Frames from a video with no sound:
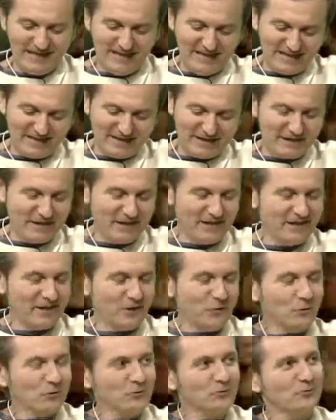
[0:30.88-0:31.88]
de la cantidad
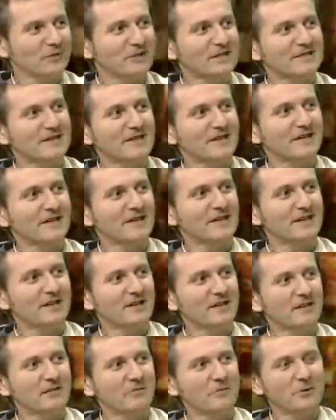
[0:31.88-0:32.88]
de cortos que se han
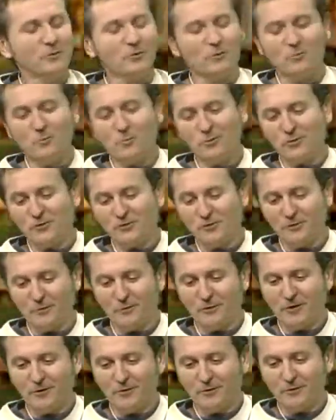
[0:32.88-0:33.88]
recibido como hito
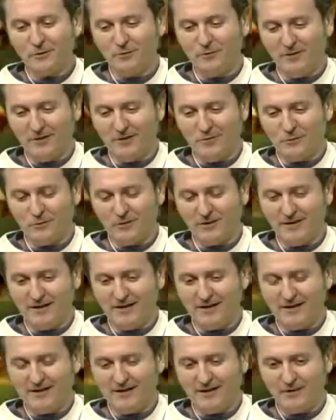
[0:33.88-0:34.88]
histórico dentro
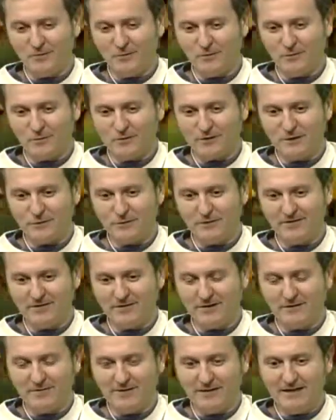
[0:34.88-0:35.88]
de, todos los años de
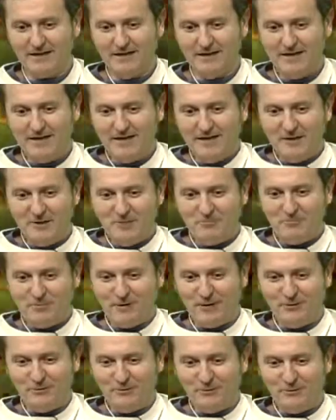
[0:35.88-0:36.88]
festival
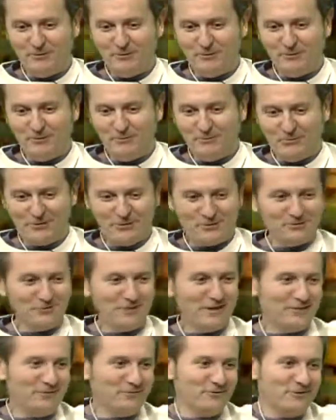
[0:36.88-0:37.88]
pero, que es un
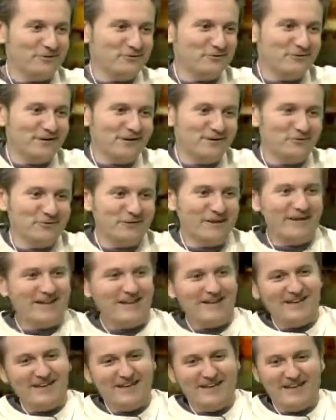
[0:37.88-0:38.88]
dato, es un dato
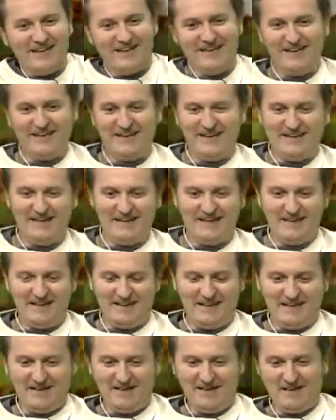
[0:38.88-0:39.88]
que,
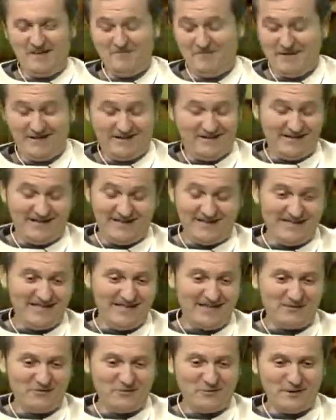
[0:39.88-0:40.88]
eh, aparte de
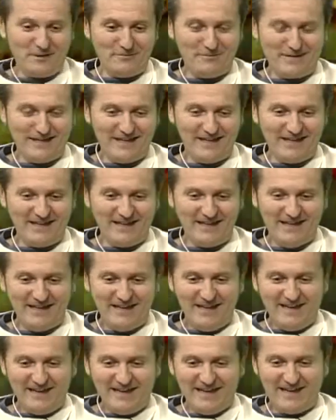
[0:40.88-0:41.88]
ser totalmente
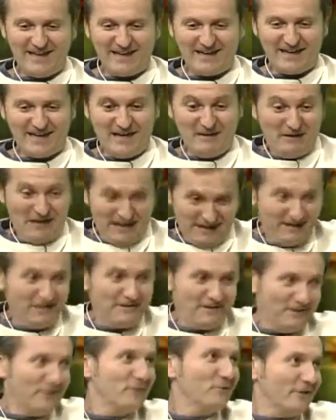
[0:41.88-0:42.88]
eh, real, es que
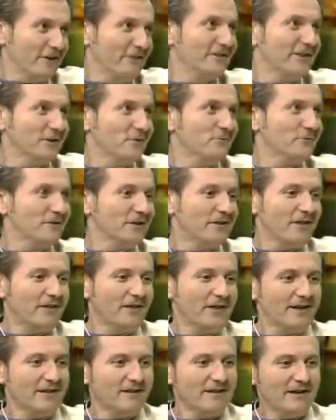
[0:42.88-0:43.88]
he tenido que ver, como te
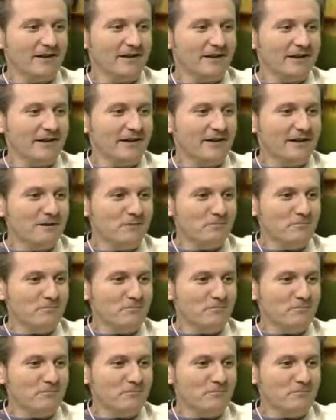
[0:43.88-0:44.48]
decía antes,